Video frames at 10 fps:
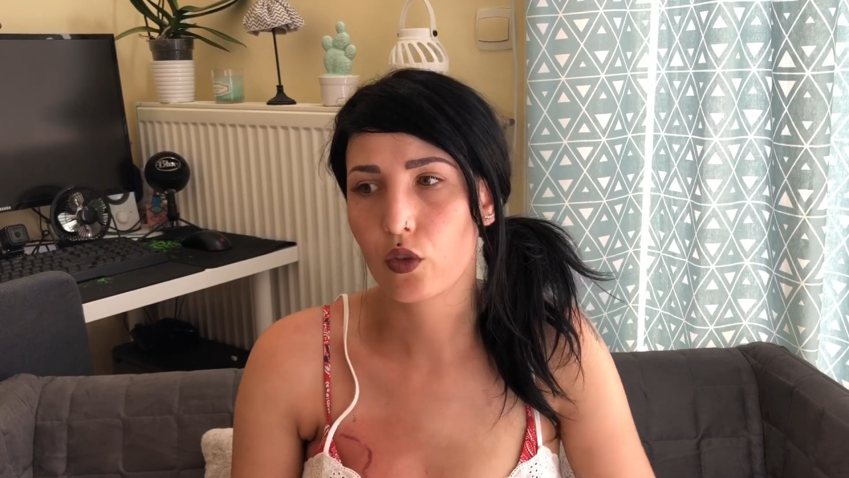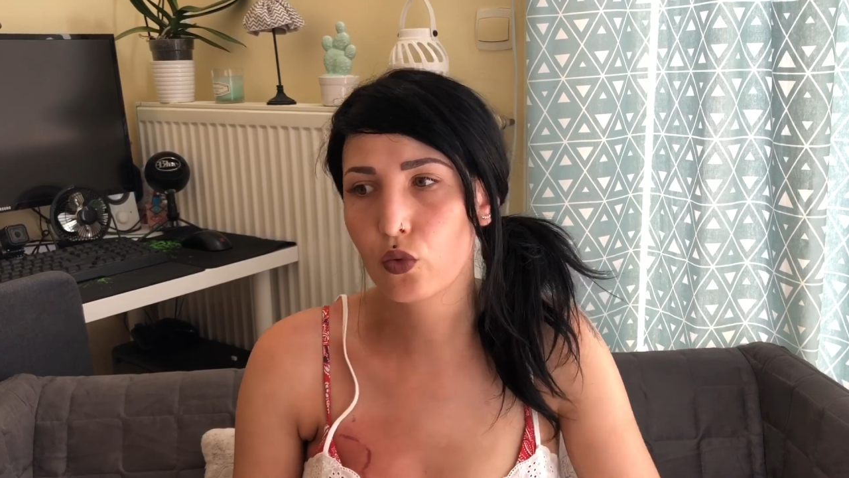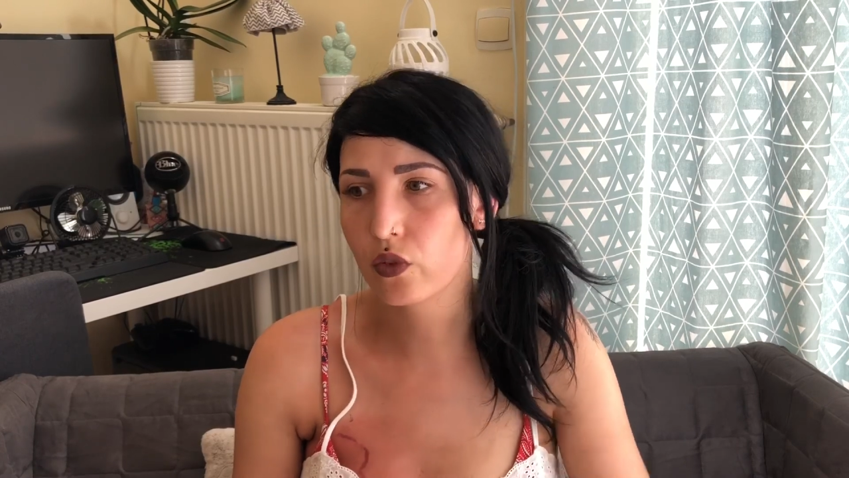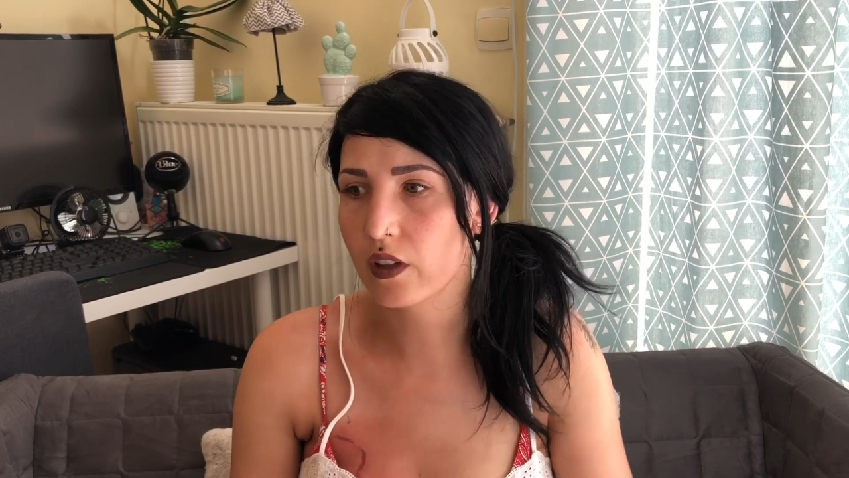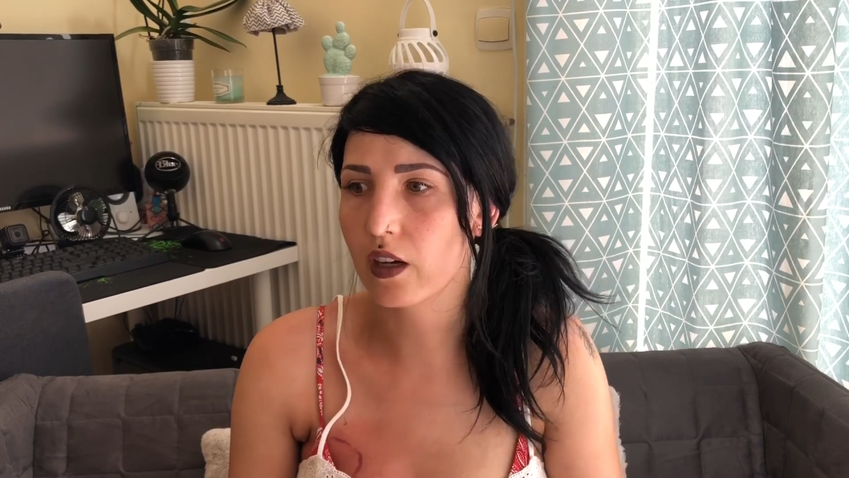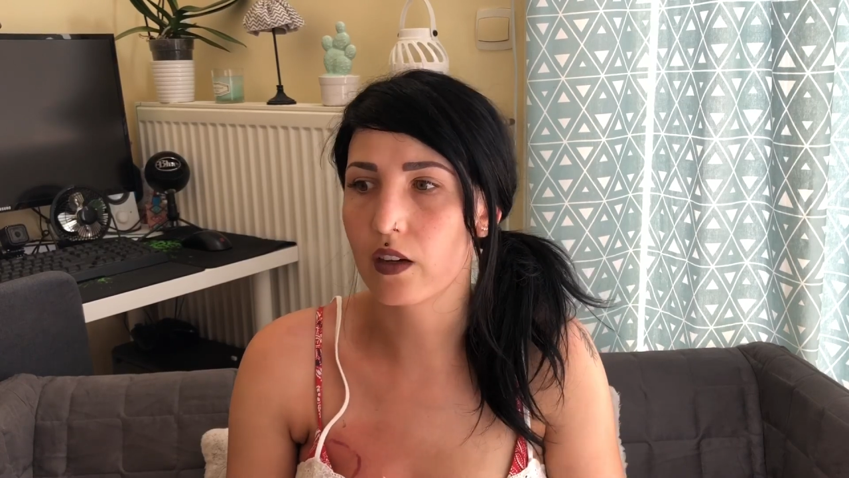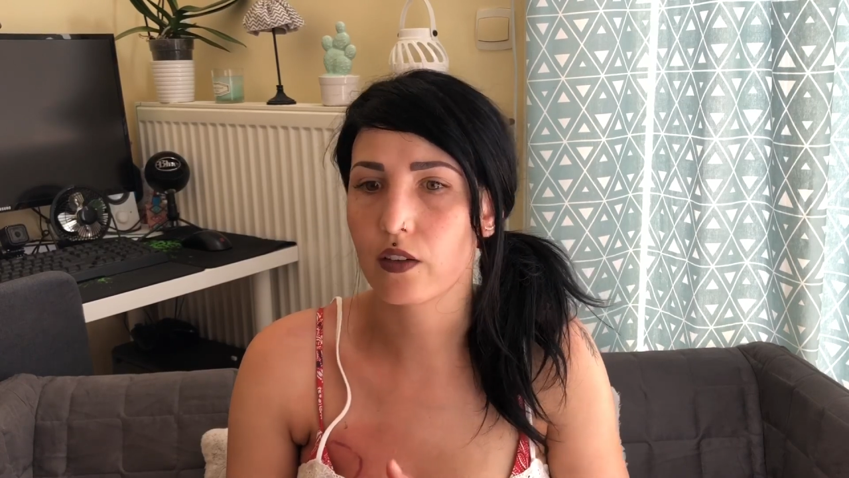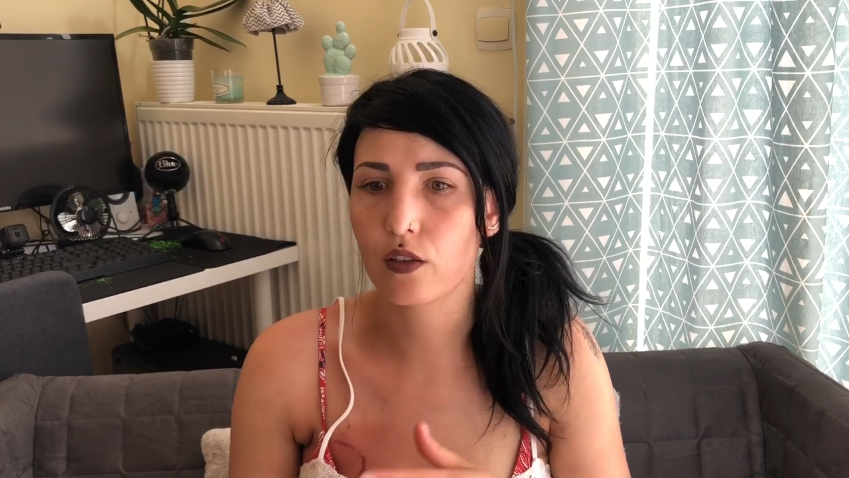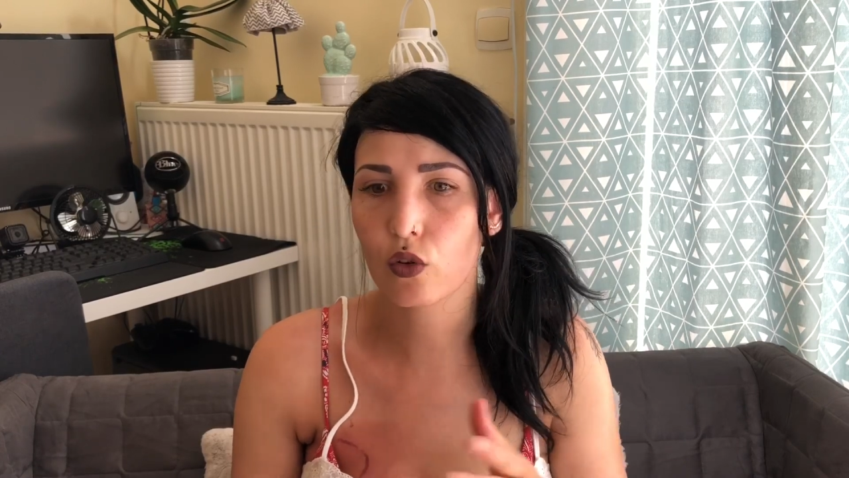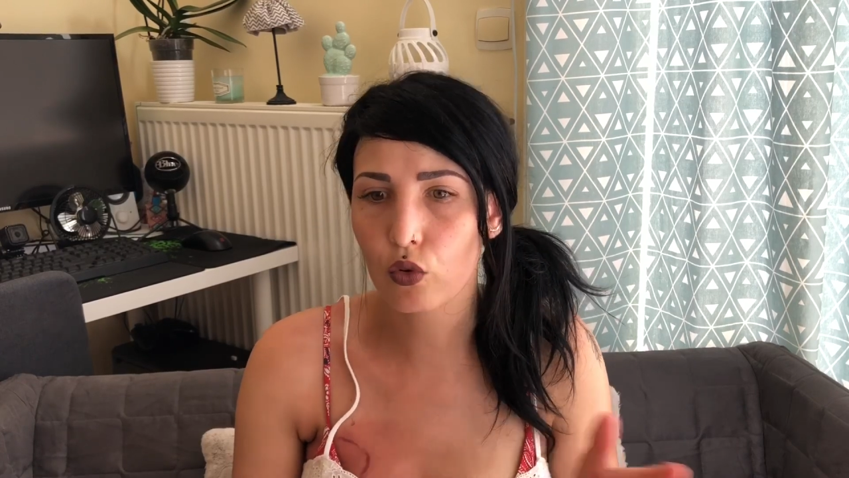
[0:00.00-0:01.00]
tout ça
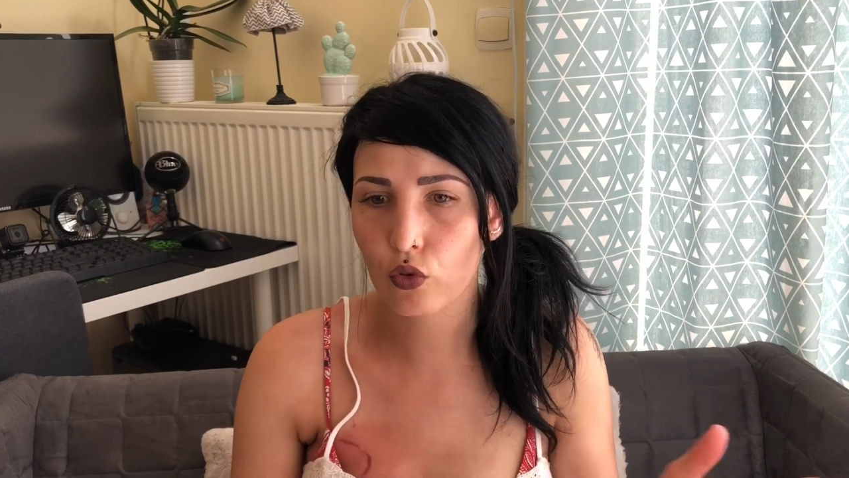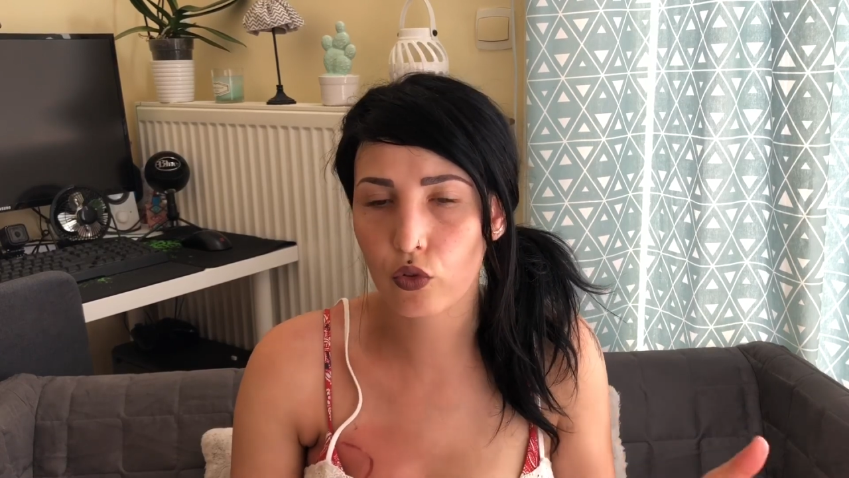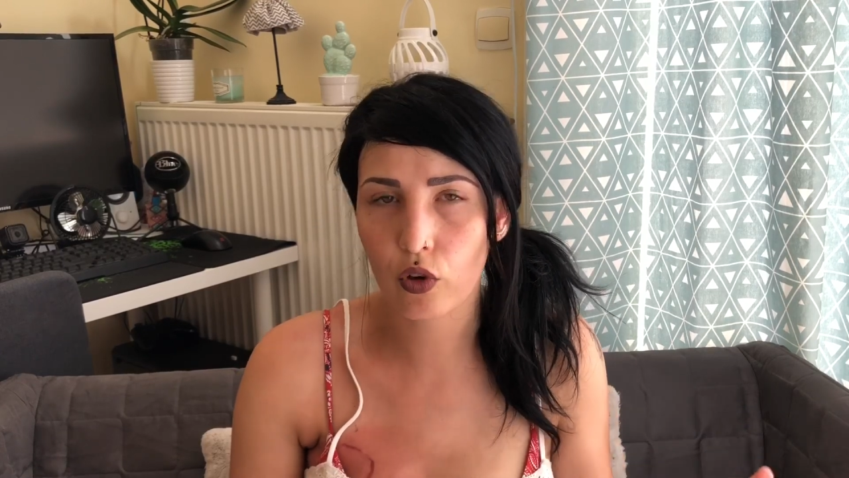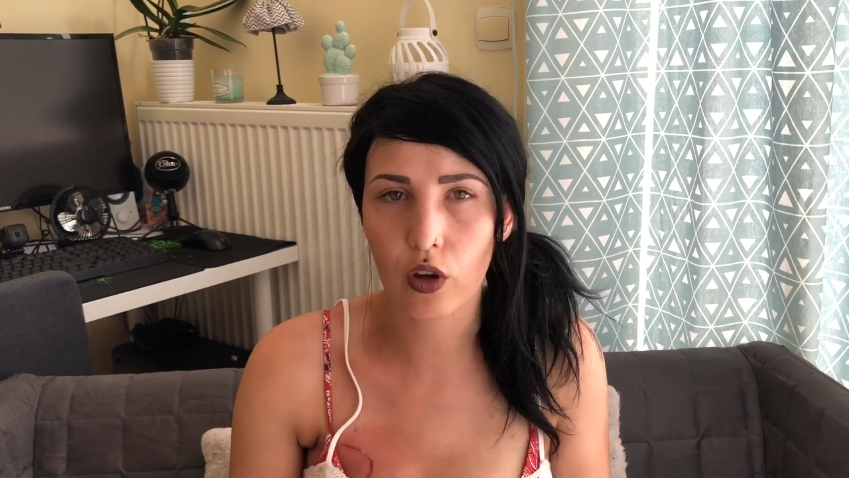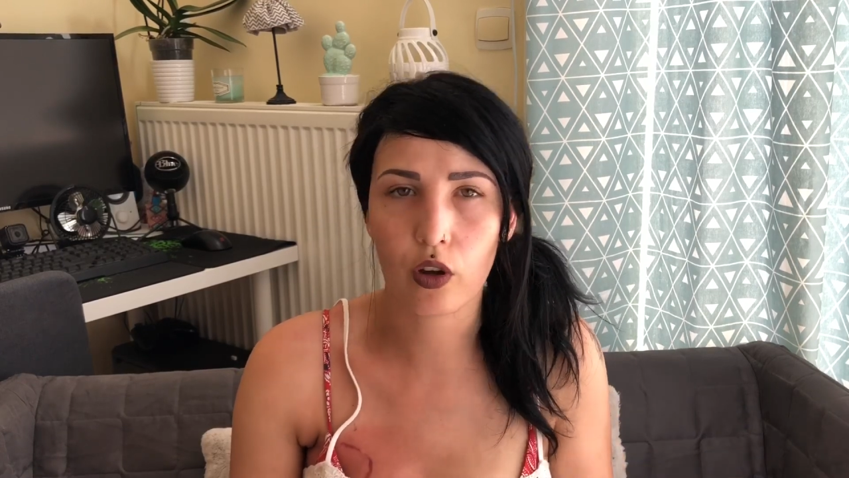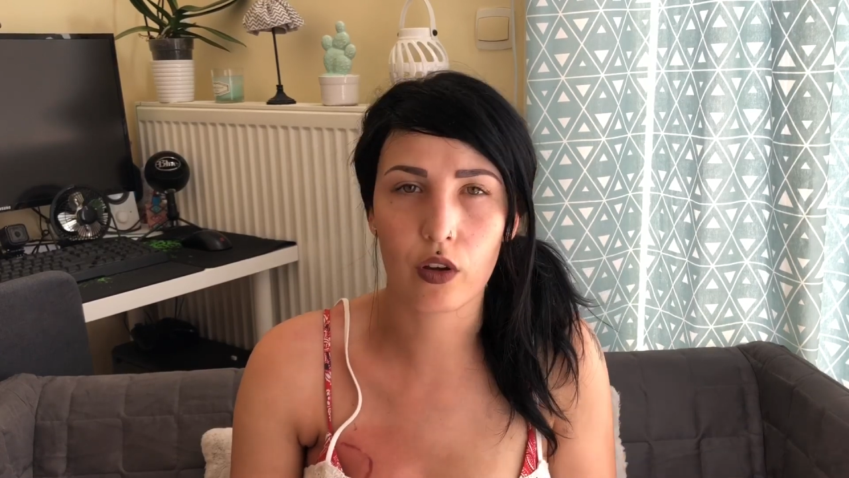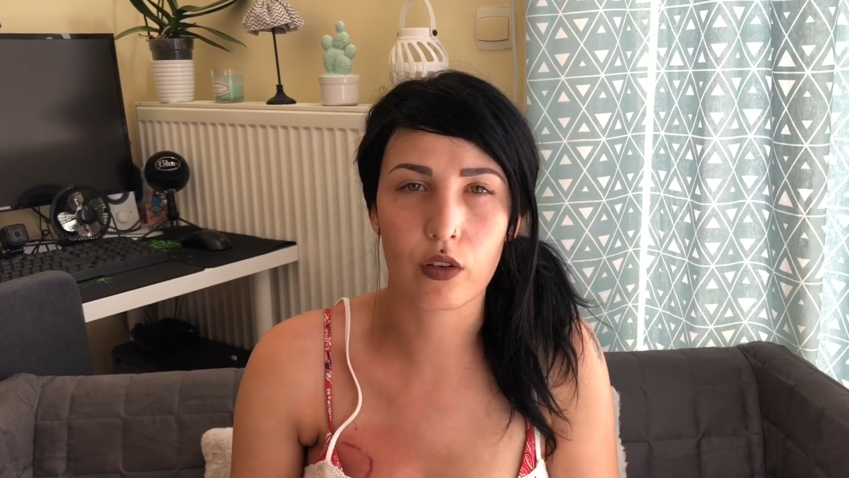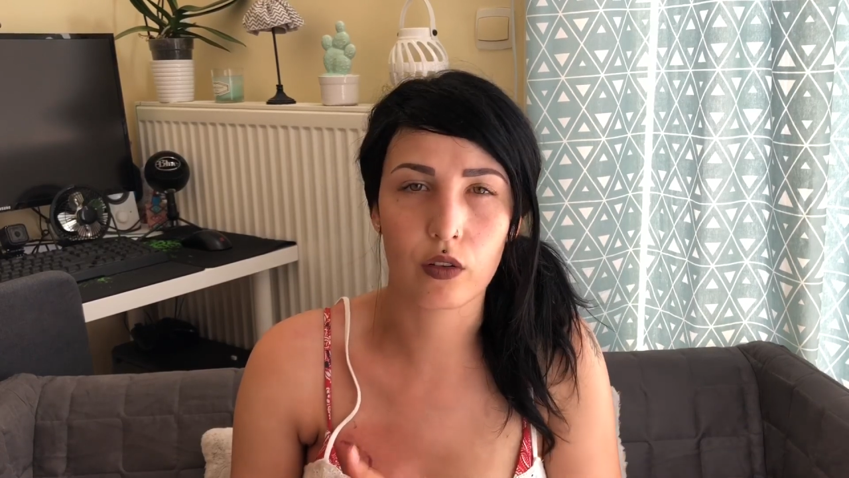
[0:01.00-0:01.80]
sans conjureur,